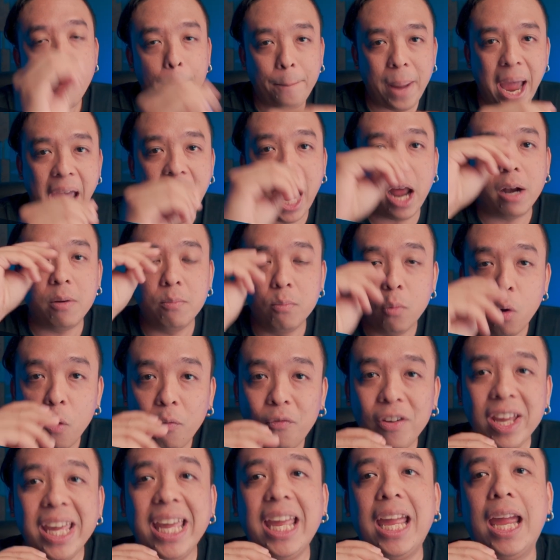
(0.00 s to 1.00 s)
8
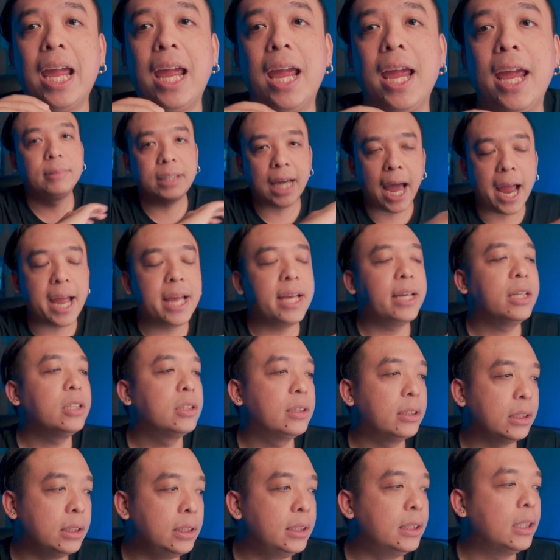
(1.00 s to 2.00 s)
Movie ใช้
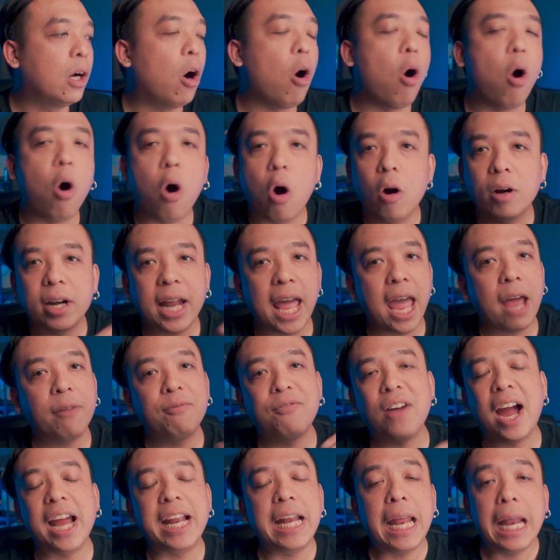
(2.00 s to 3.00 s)
ซื้อของในแอด
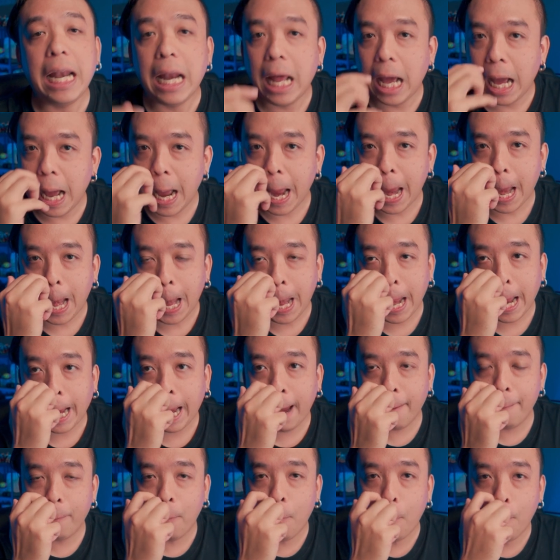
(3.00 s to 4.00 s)
ไวได้เลยนะค
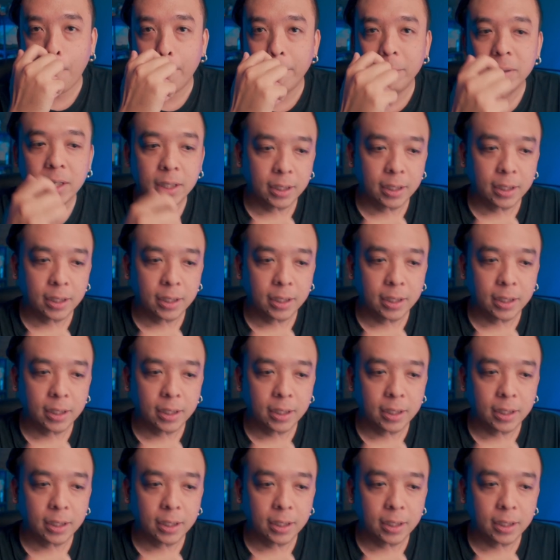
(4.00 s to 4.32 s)
รับผม